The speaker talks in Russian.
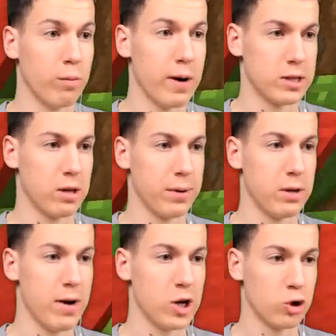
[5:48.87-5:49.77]
ну бас, ты
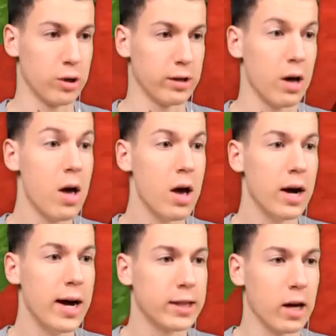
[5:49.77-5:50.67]
понимаешь, что это,
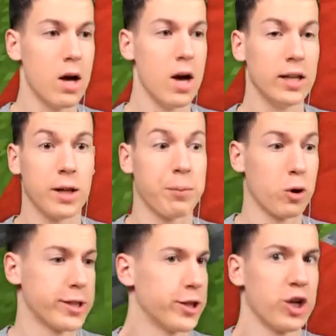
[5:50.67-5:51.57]
это, это
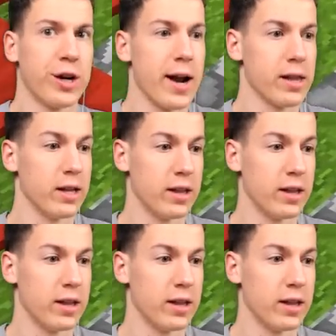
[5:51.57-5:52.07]
просто шикарно,